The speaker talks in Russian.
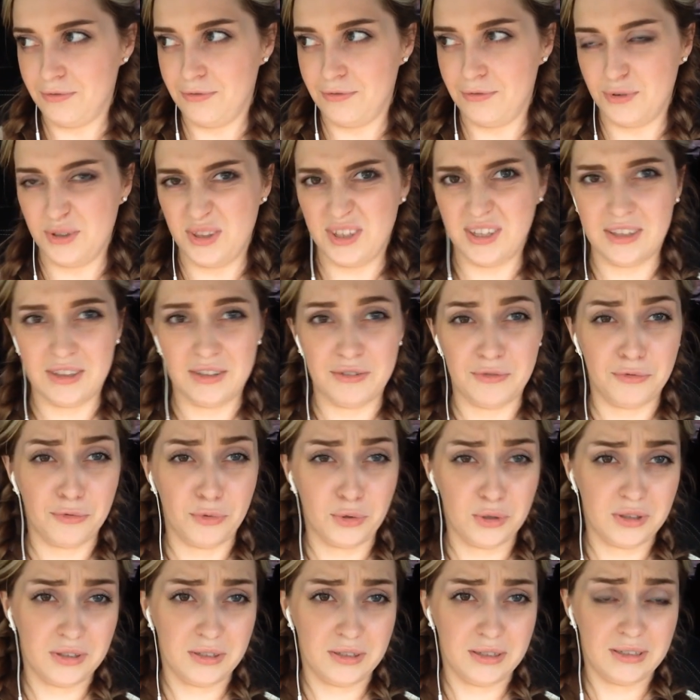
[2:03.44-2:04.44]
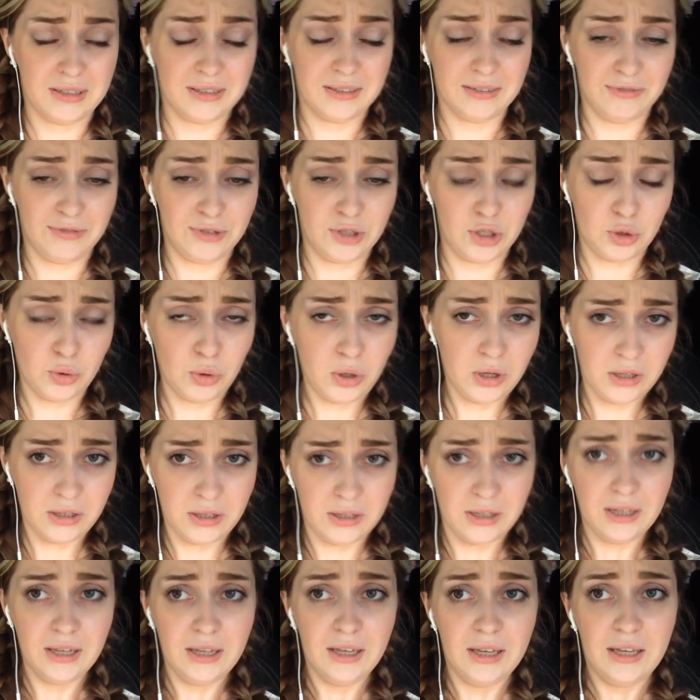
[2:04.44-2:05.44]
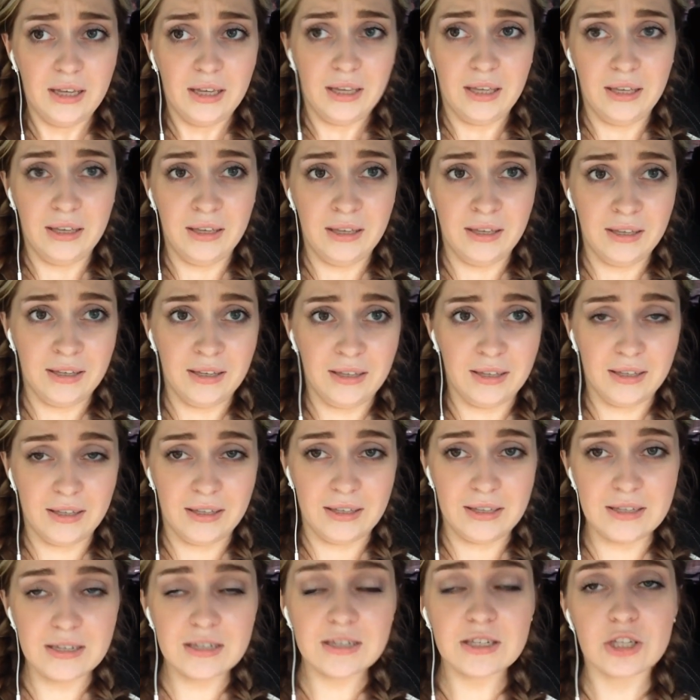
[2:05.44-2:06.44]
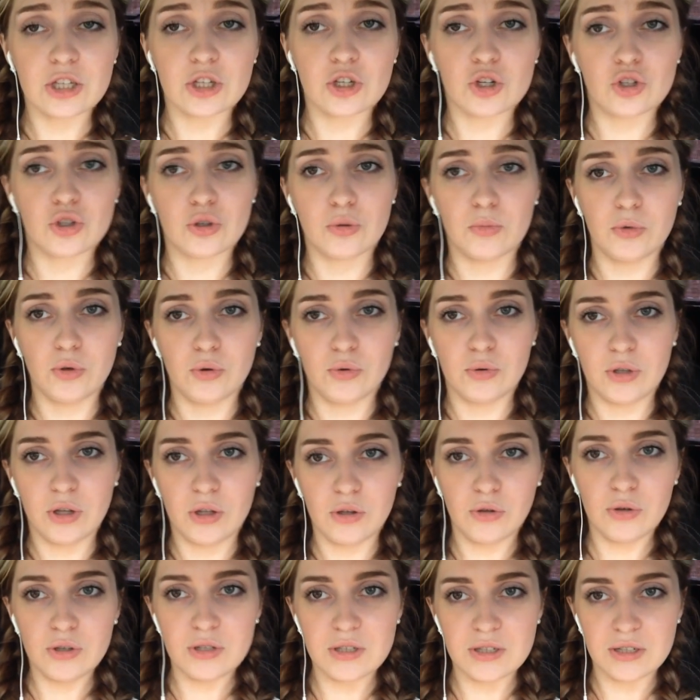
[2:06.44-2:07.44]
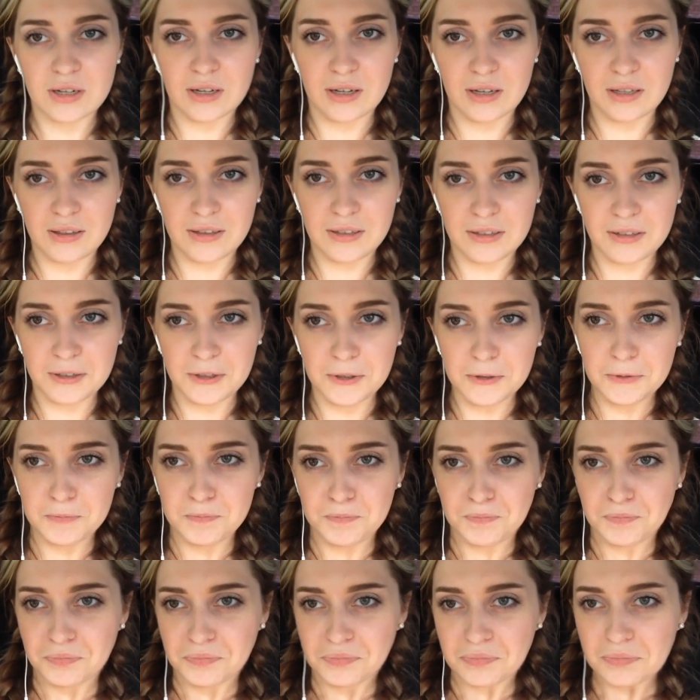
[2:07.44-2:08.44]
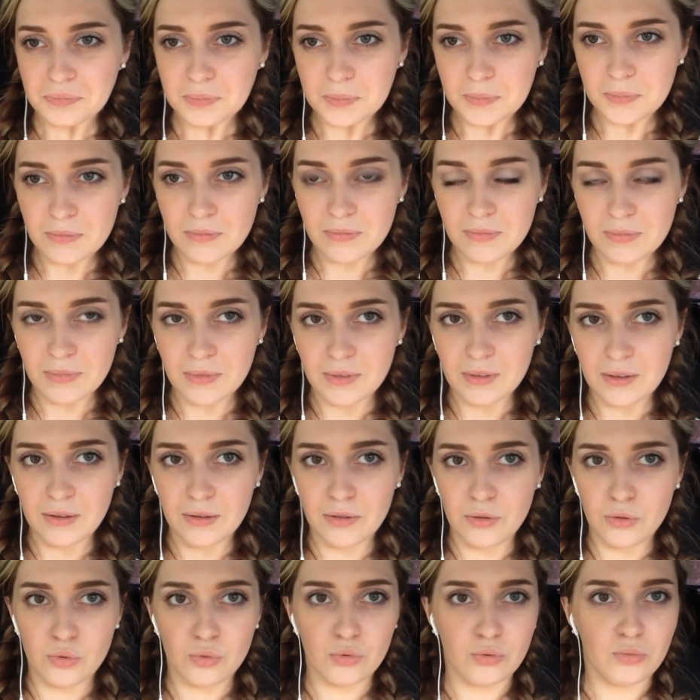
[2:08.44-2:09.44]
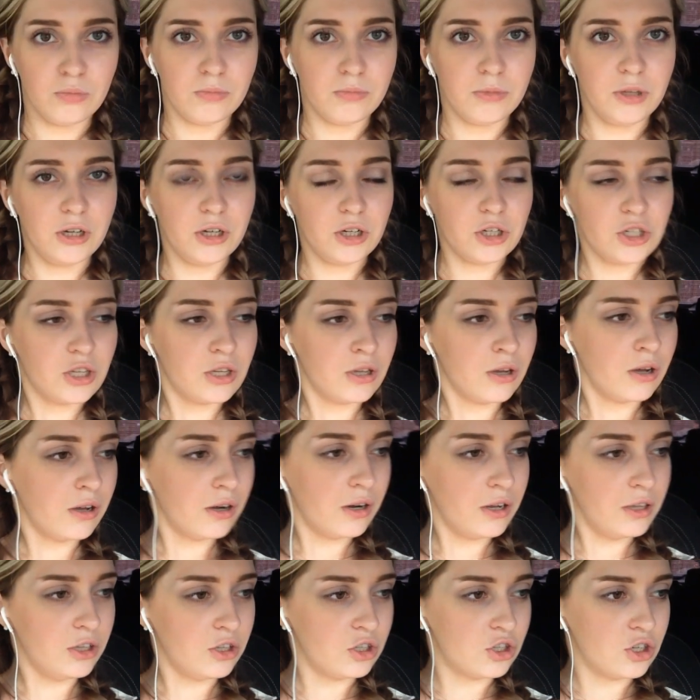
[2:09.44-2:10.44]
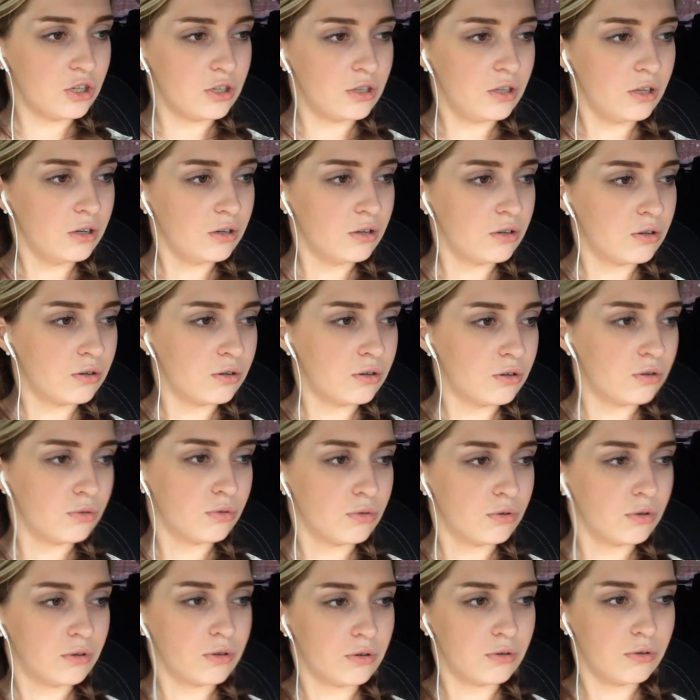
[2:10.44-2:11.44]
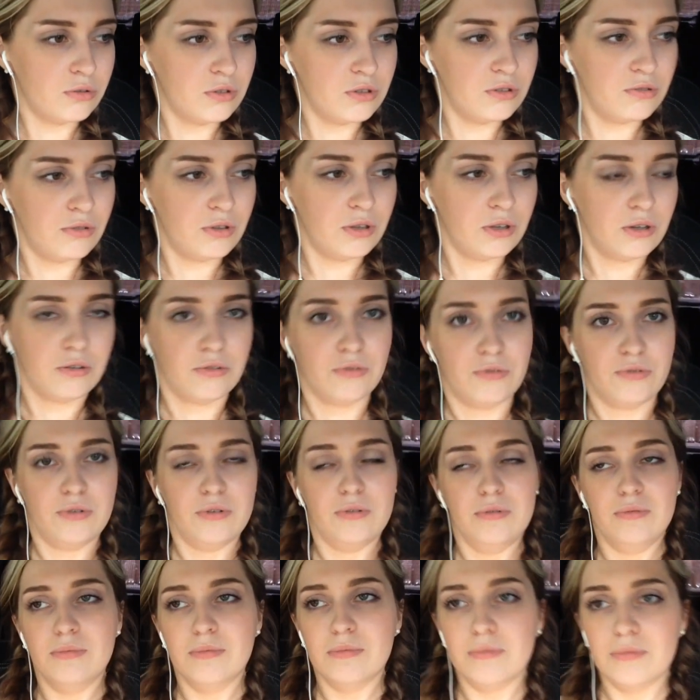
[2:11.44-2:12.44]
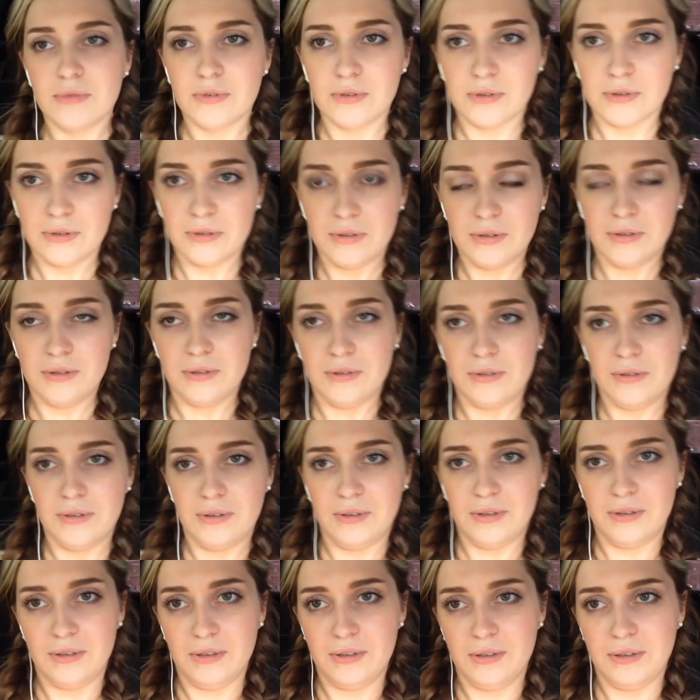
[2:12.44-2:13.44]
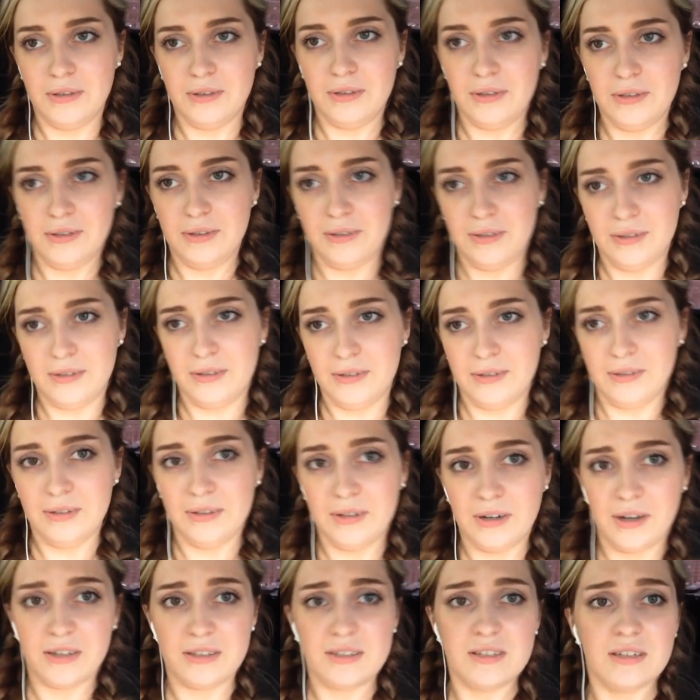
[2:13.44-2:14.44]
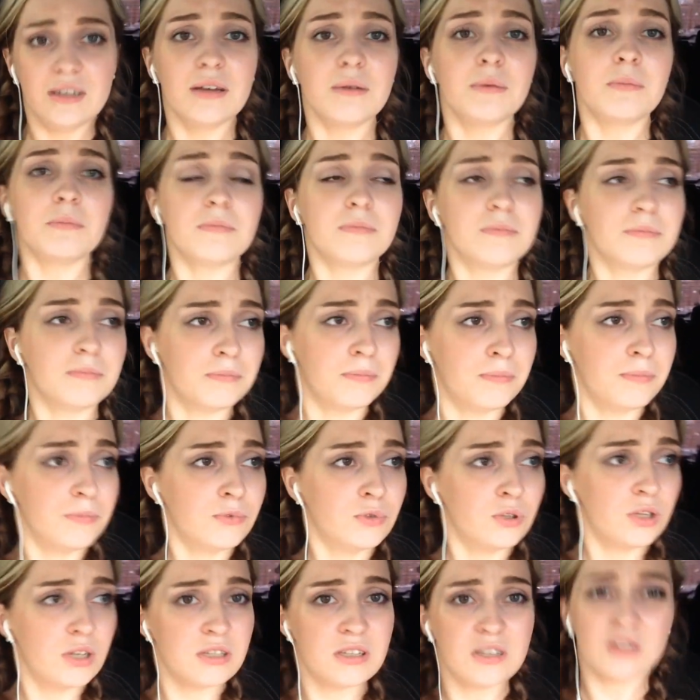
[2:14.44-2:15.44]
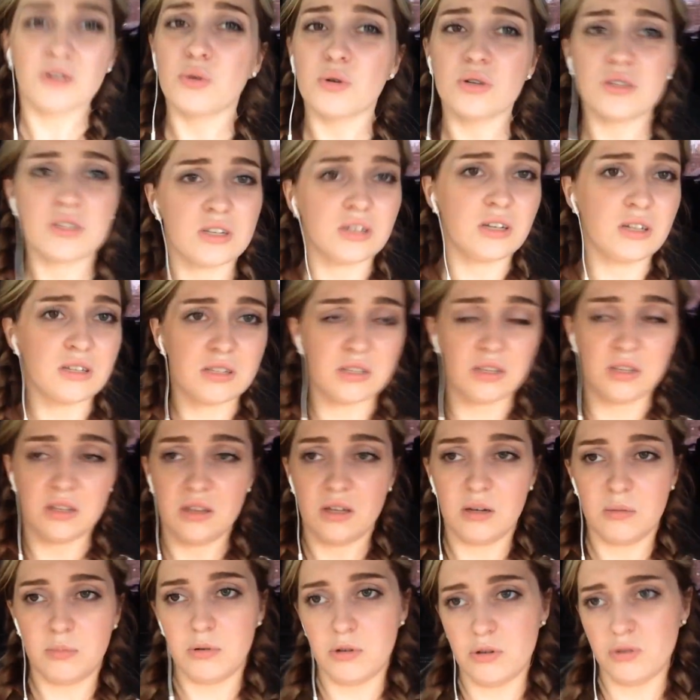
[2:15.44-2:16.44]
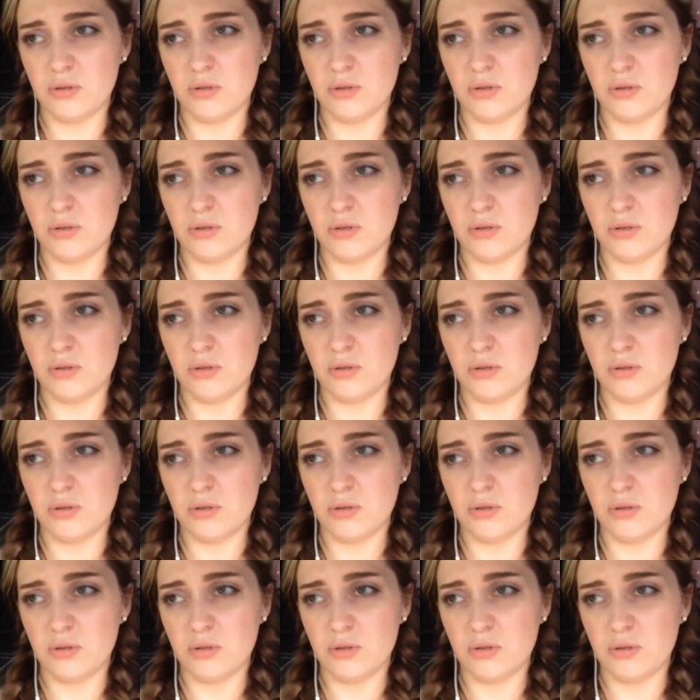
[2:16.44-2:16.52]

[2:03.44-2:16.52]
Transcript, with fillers: вот это вот все. И единственное, что мне удалось, так это, ну, мне кажется, ограничить, да, круг родственников. И хотя у нас такой цыганский табор